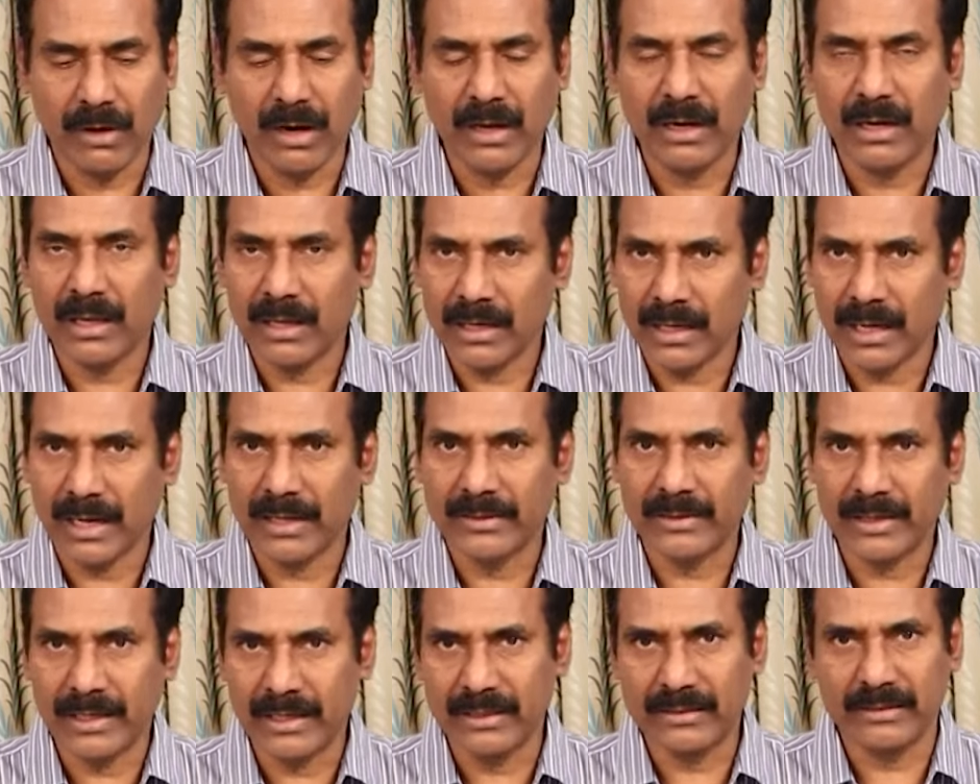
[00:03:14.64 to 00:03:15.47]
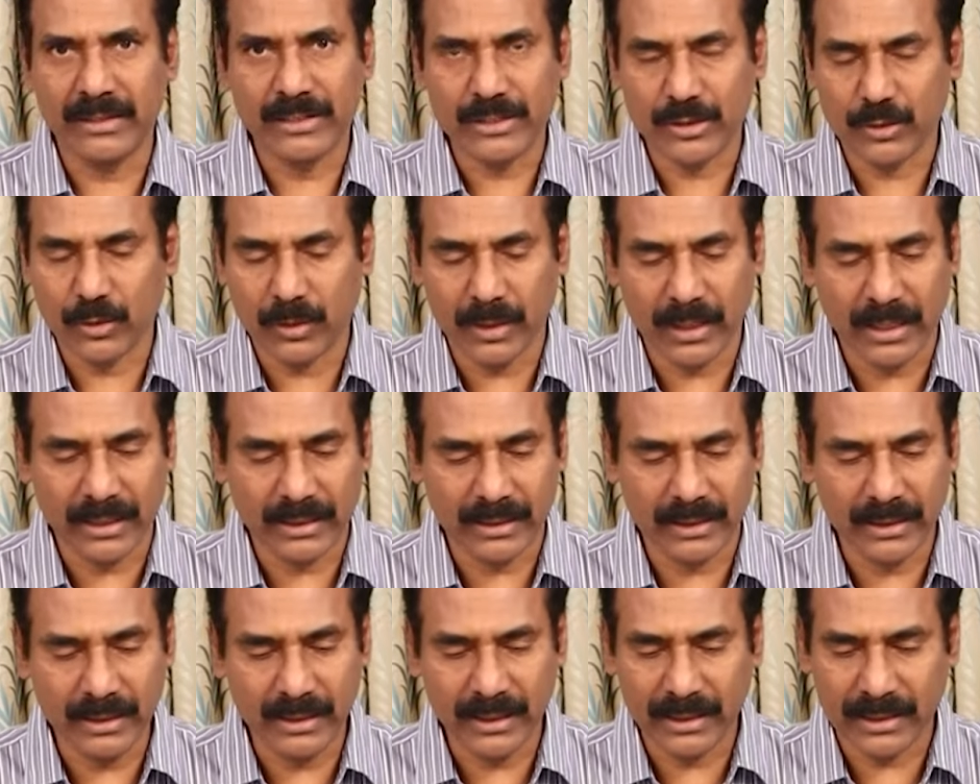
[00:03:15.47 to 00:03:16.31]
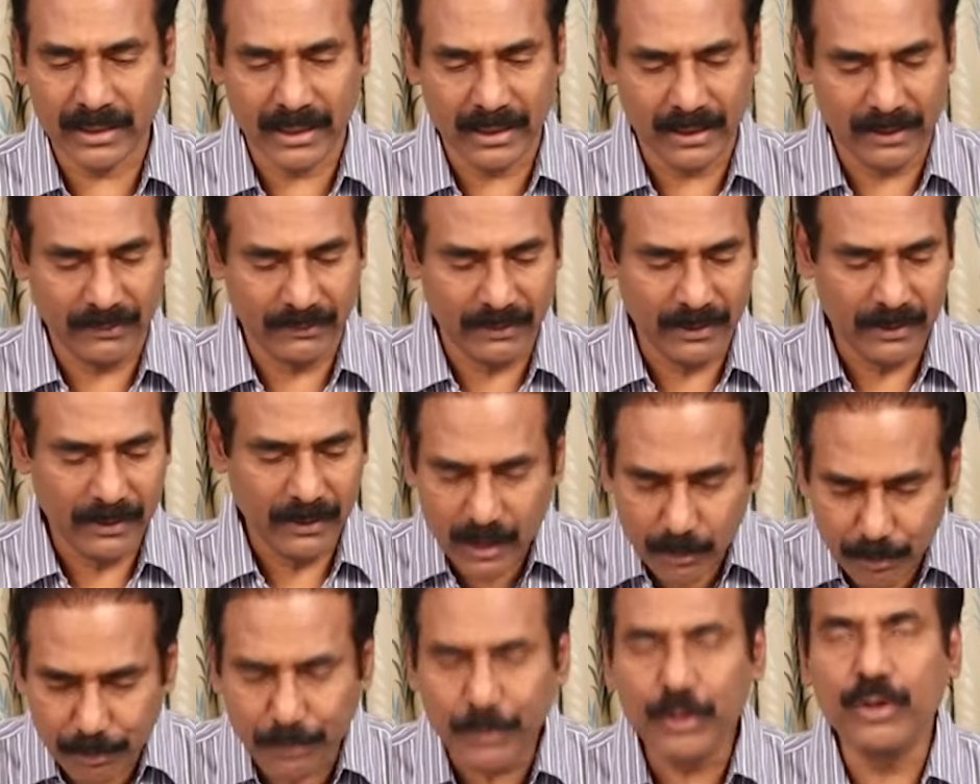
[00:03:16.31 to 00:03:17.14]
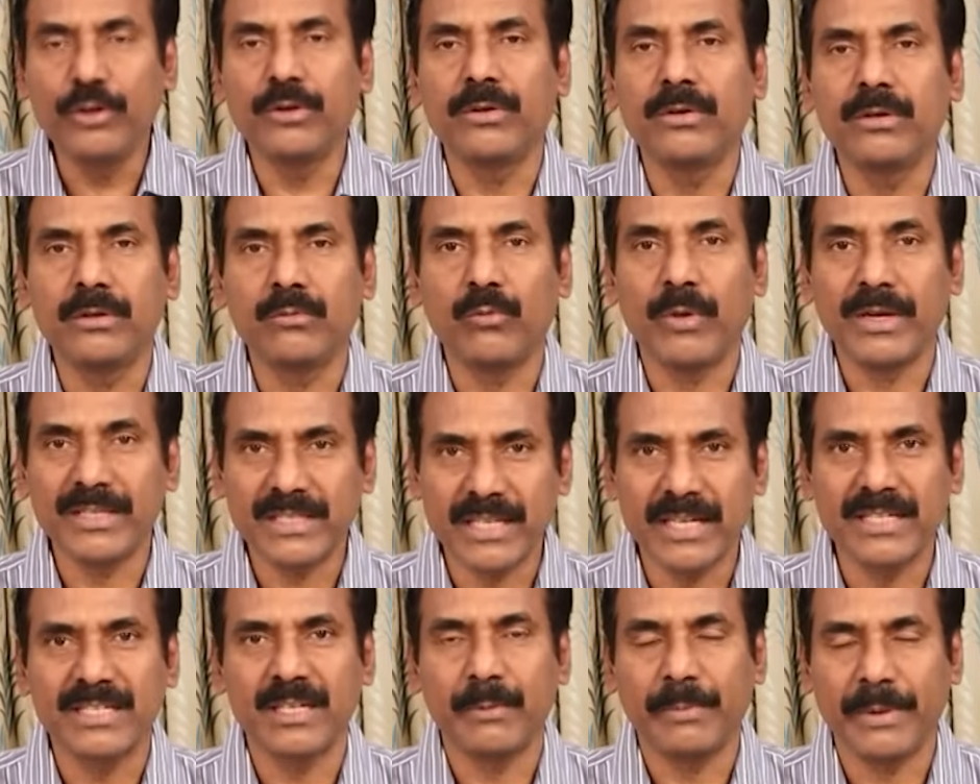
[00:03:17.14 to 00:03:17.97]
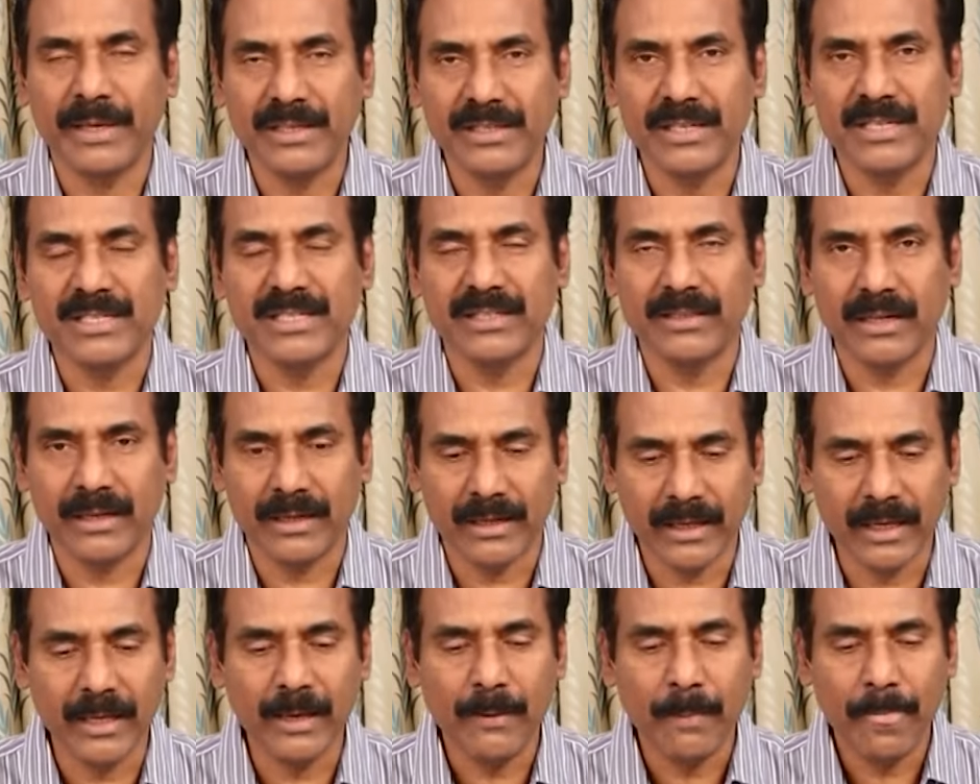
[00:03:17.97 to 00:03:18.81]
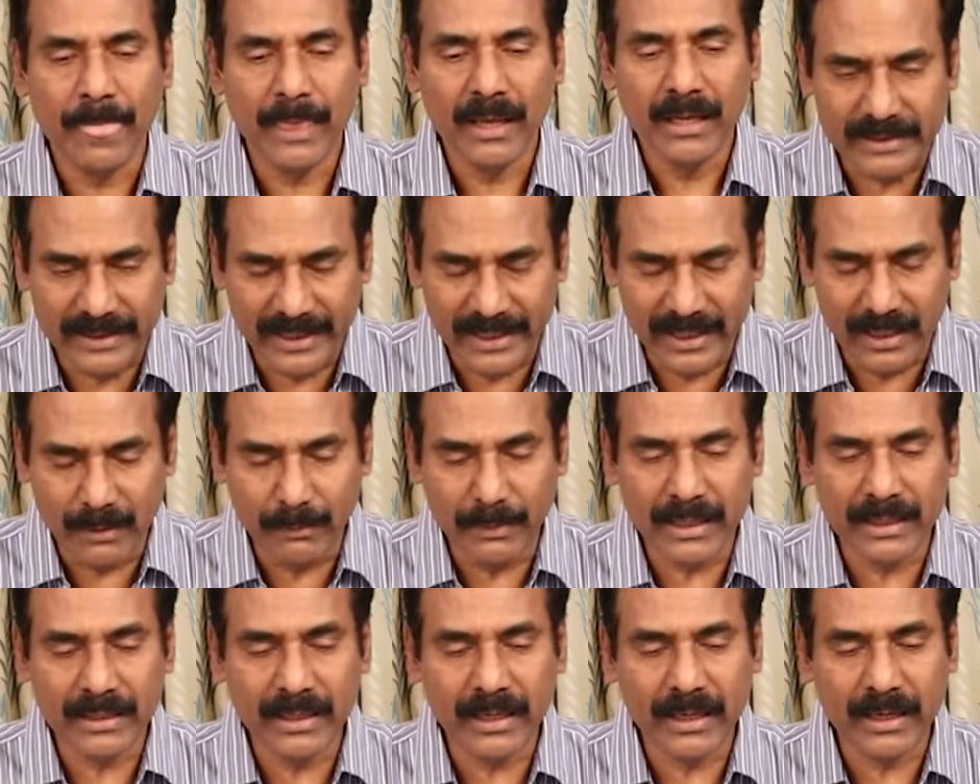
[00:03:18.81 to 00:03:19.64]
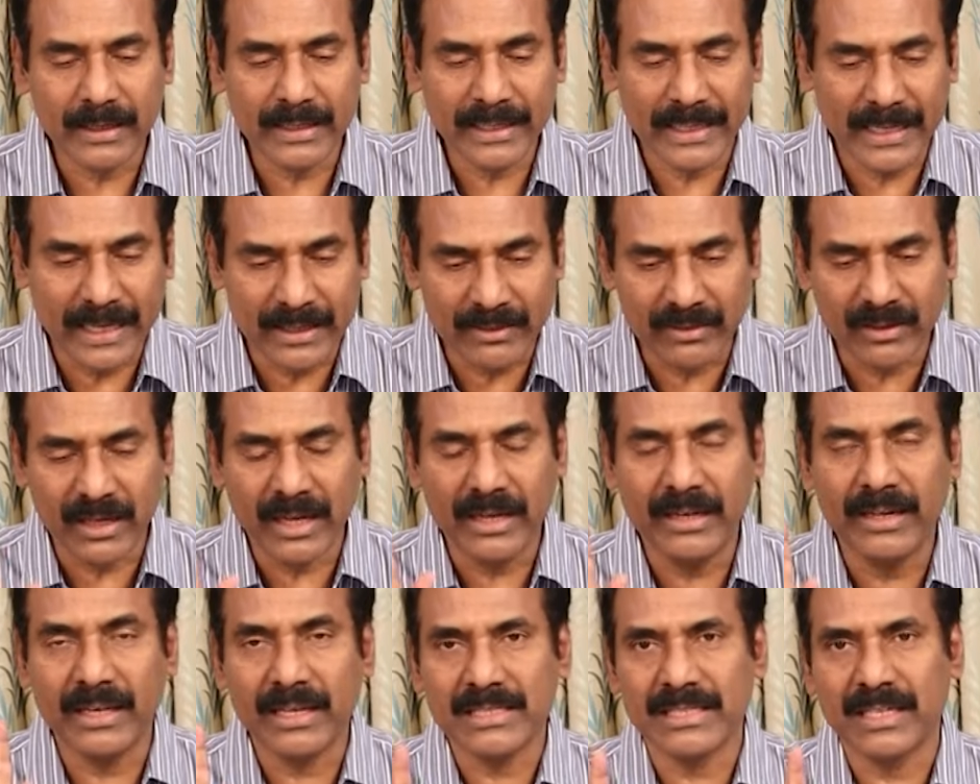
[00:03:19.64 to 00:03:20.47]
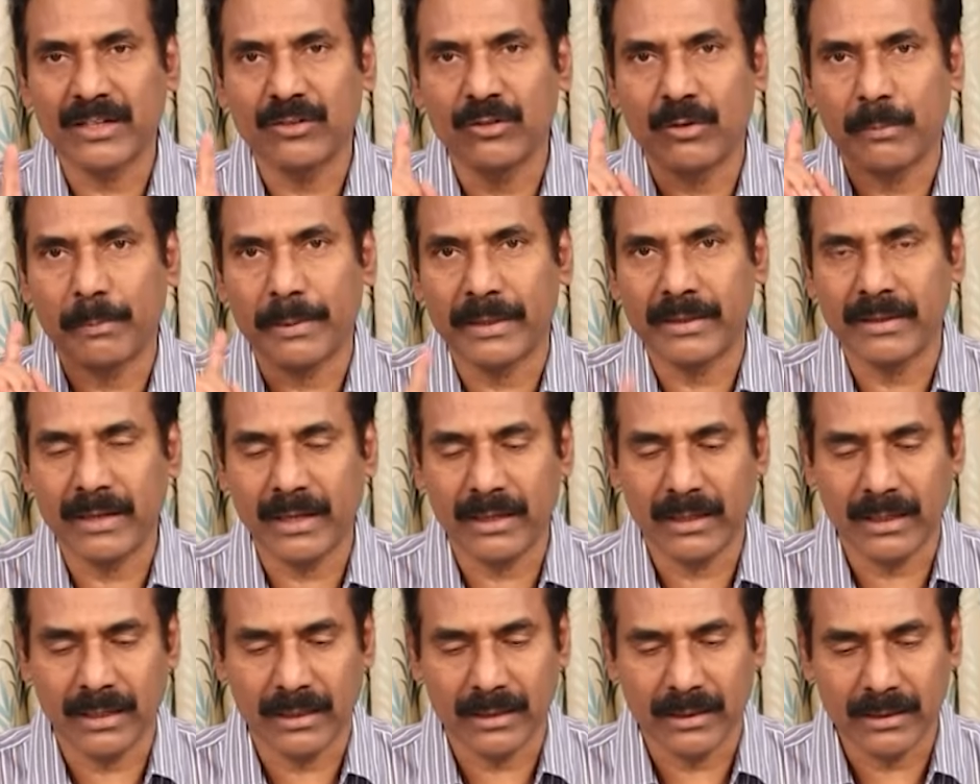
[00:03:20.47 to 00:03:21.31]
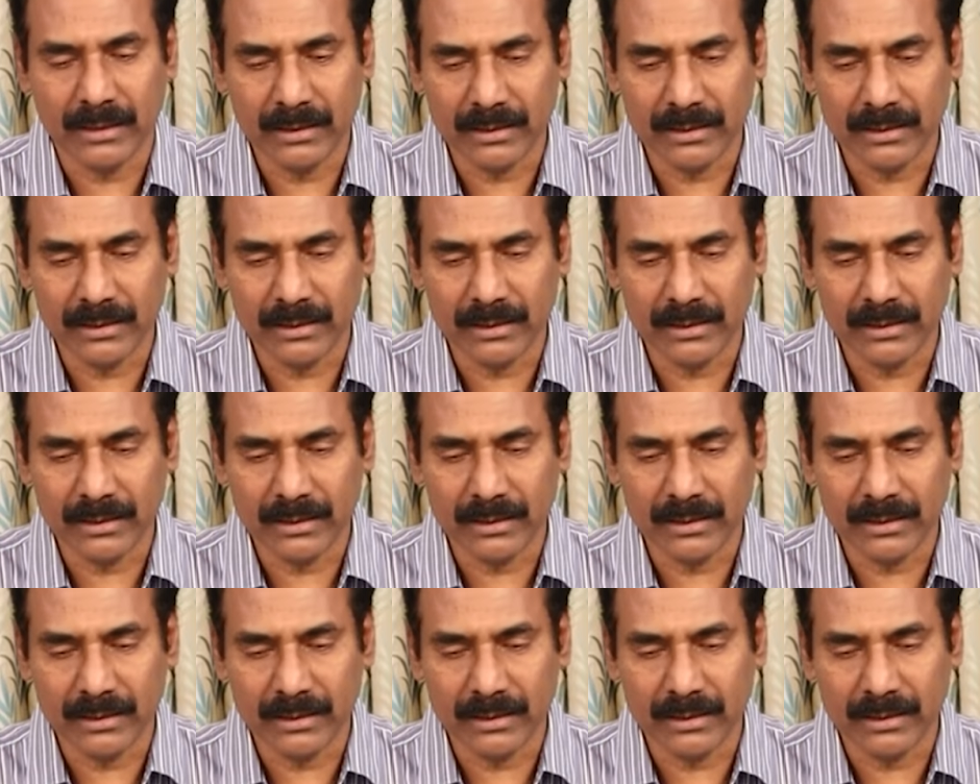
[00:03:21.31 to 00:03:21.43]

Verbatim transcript: వాళ్ళ కాదా అనేది తెలుసుకోవడానికి ఇట్లాంటివి ఇప్పుడు వైఎస్ఆర్సీపీ ఏం చేసిందంటే దీని మీద కేంద్ర ఎన్నికల సంఘం ప్రధాన